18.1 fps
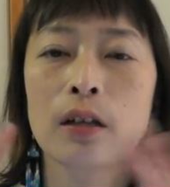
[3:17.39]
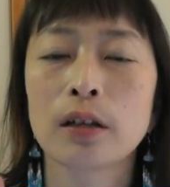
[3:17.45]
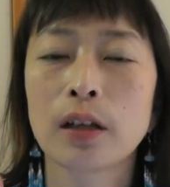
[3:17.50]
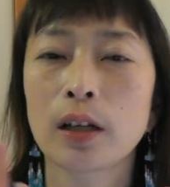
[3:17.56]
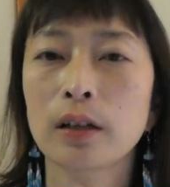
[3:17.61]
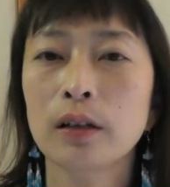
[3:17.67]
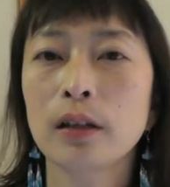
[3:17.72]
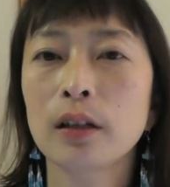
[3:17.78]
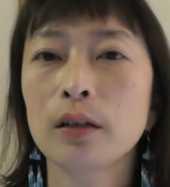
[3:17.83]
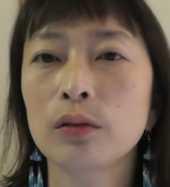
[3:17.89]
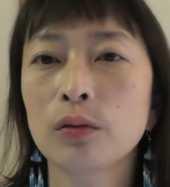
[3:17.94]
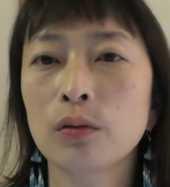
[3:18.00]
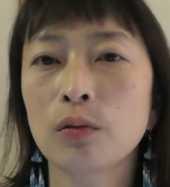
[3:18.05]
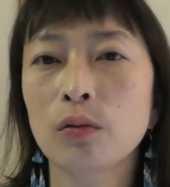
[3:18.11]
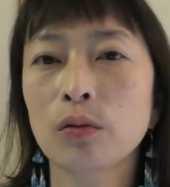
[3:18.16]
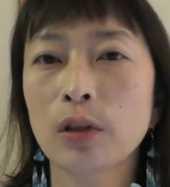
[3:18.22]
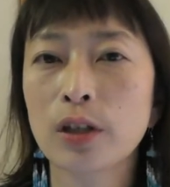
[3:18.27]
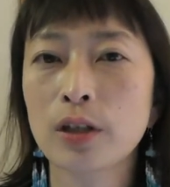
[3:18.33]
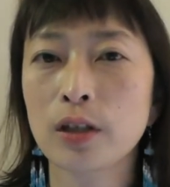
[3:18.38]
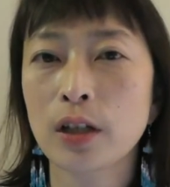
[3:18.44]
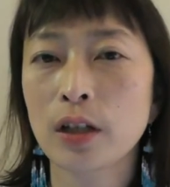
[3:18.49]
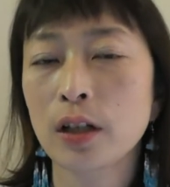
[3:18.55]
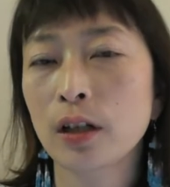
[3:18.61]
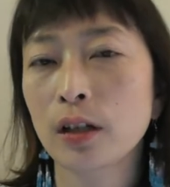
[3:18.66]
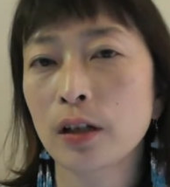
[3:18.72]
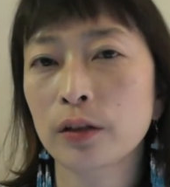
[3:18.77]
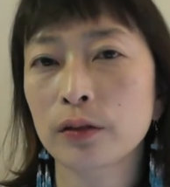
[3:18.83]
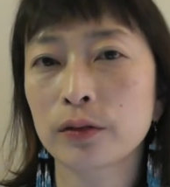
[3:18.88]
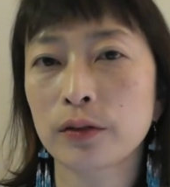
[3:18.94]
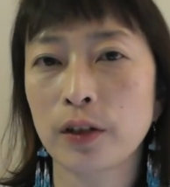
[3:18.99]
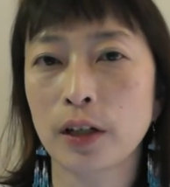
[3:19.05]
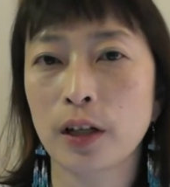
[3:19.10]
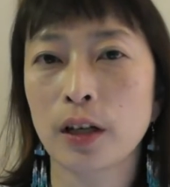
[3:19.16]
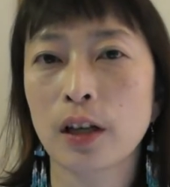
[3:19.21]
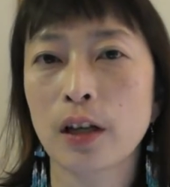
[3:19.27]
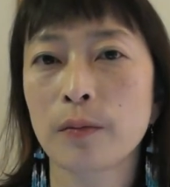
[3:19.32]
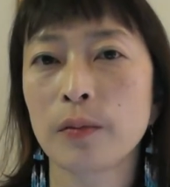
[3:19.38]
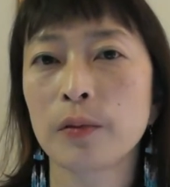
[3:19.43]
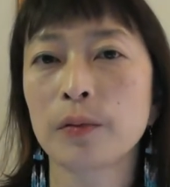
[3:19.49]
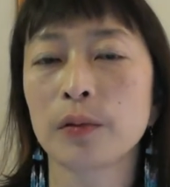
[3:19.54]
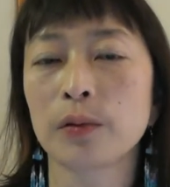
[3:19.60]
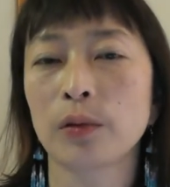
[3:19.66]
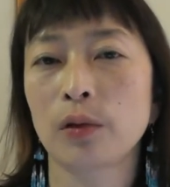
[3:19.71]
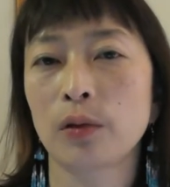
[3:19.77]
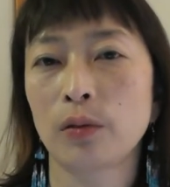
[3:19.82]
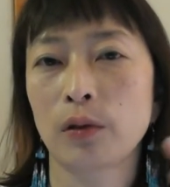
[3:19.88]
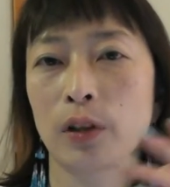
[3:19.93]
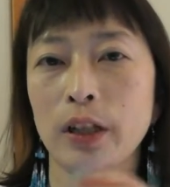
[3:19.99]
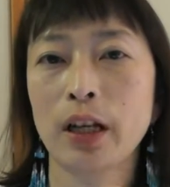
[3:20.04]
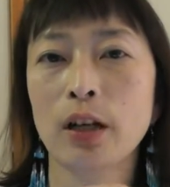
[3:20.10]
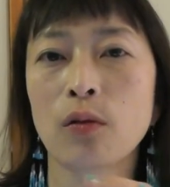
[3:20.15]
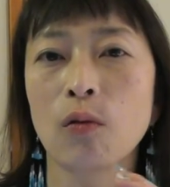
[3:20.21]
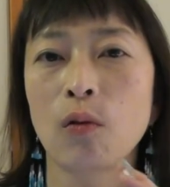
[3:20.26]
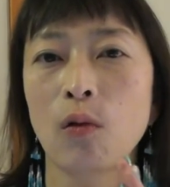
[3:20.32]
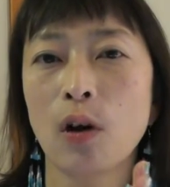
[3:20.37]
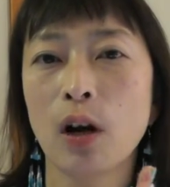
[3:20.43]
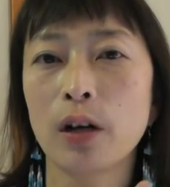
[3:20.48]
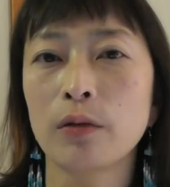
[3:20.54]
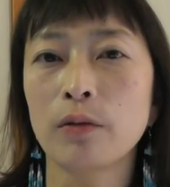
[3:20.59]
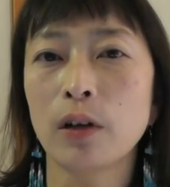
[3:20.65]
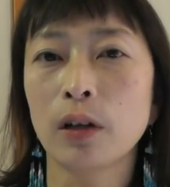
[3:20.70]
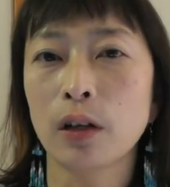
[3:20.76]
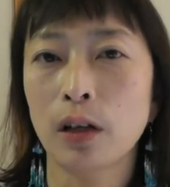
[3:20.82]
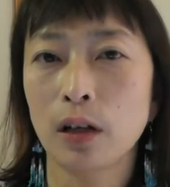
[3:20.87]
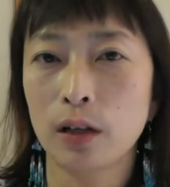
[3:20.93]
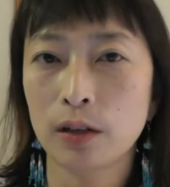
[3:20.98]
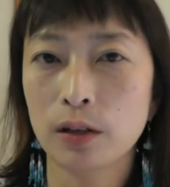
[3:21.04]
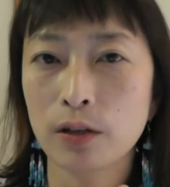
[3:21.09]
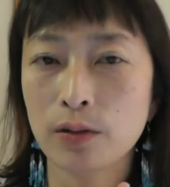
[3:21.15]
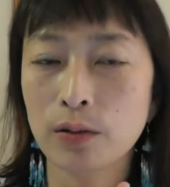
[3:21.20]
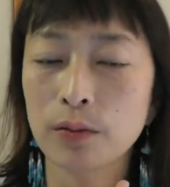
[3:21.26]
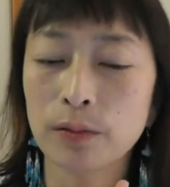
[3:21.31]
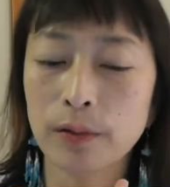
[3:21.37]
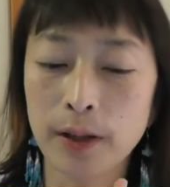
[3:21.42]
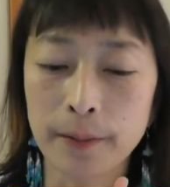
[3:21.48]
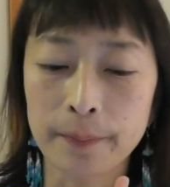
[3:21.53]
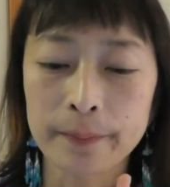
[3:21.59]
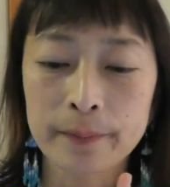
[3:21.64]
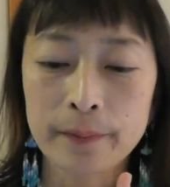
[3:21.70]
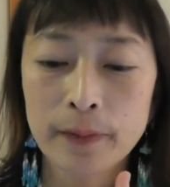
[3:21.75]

淡々とこなしていかなくてはいけない部分っていうのが結構あるわけですよね。